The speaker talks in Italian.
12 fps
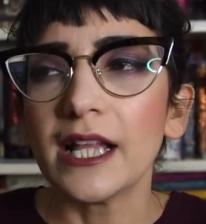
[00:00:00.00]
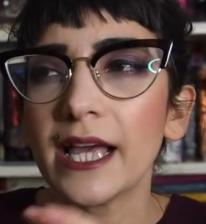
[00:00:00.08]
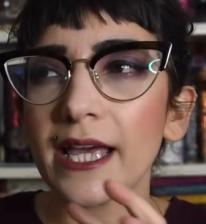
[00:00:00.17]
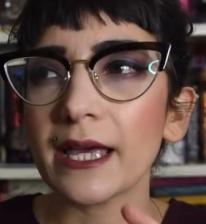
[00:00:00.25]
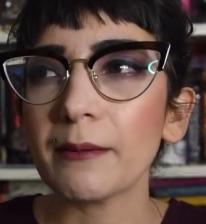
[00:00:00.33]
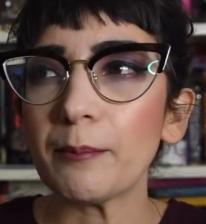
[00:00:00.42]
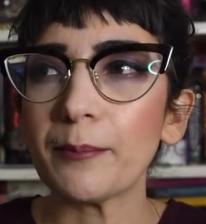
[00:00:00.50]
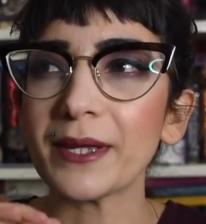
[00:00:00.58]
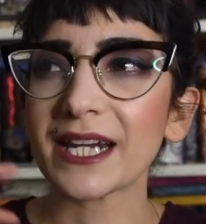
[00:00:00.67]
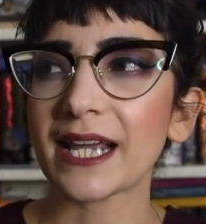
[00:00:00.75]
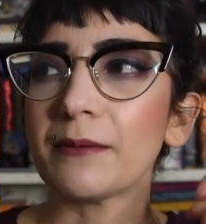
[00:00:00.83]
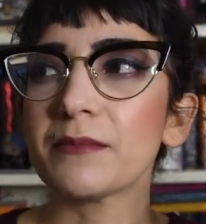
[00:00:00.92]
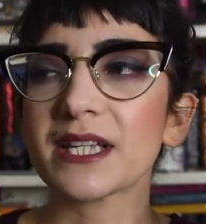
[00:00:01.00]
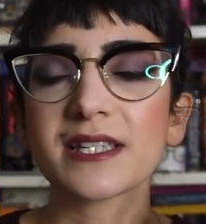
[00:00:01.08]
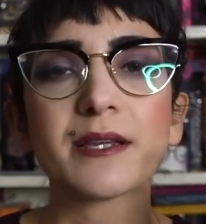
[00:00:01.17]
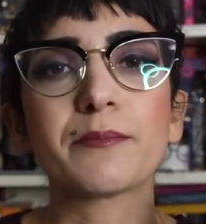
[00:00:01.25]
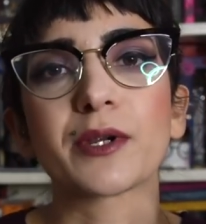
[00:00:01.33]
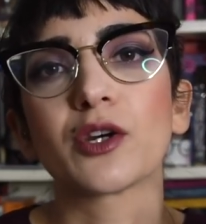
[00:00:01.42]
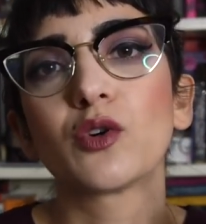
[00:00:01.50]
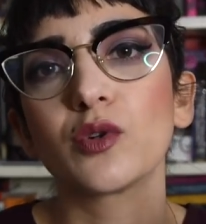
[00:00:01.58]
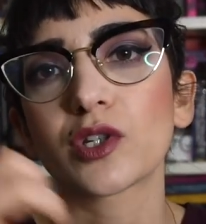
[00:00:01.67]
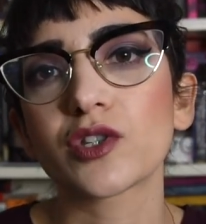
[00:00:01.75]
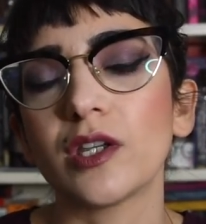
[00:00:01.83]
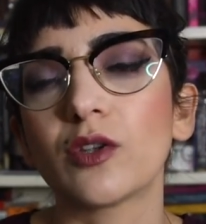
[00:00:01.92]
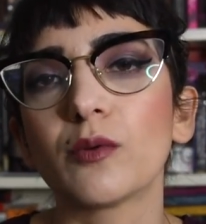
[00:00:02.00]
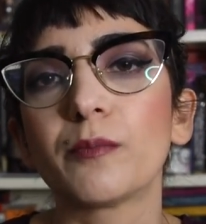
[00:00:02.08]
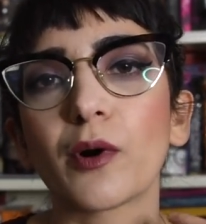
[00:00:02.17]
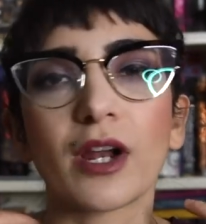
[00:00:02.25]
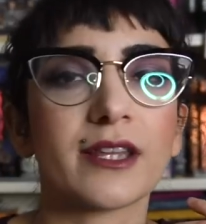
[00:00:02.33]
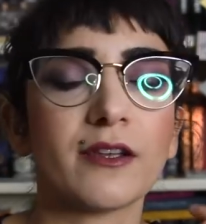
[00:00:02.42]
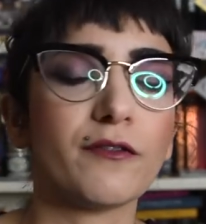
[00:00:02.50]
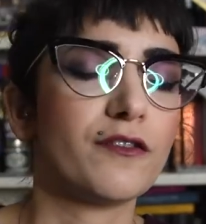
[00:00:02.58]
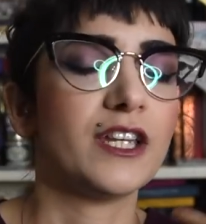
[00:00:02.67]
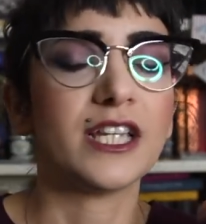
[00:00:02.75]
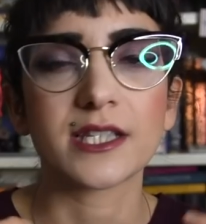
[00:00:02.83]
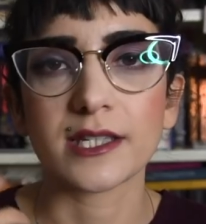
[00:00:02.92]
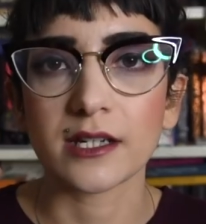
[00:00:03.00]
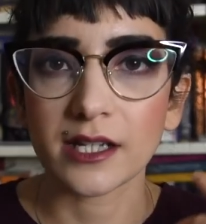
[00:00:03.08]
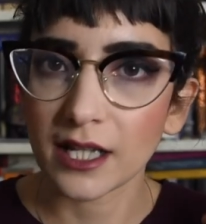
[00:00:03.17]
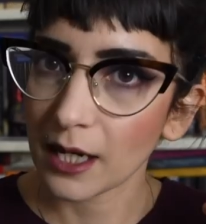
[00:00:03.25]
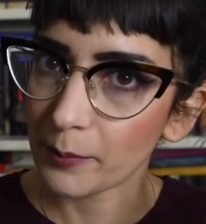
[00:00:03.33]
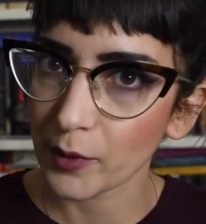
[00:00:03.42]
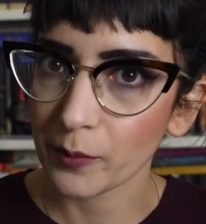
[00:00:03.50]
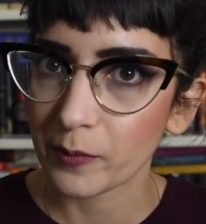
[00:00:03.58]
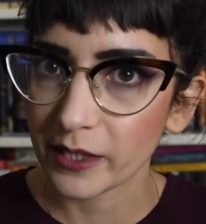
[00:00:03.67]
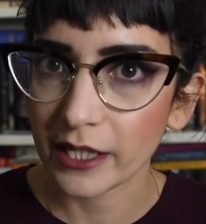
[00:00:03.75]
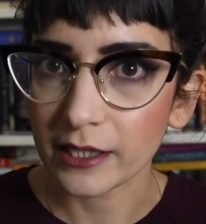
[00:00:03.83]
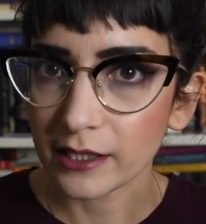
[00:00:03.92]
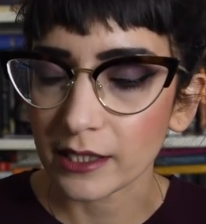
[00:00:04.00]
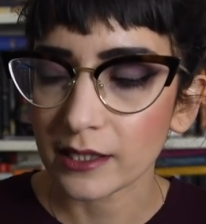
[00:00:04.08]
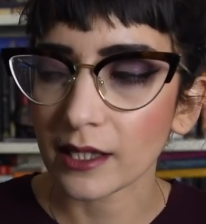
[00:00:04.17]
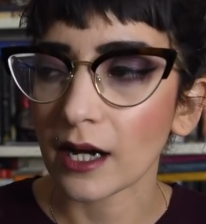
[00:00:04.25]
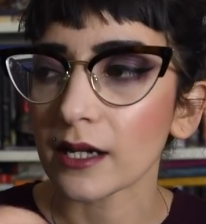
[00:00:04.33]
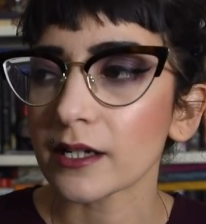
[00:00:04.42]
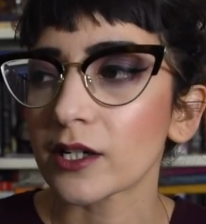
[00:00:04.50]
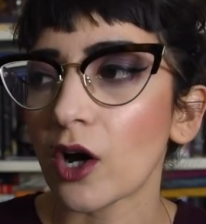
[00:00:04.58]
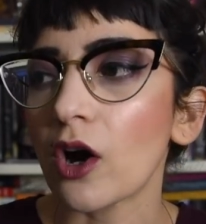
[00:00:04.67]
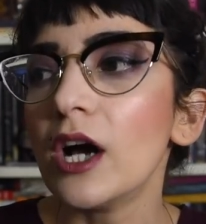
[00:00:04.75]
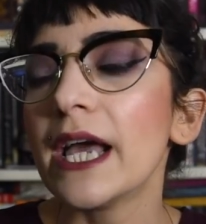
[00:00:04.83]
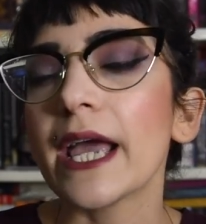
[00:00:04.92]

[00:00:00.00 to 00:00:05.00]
E perché mi ha sempre incuriosito un po' la definizione della propria identità, no?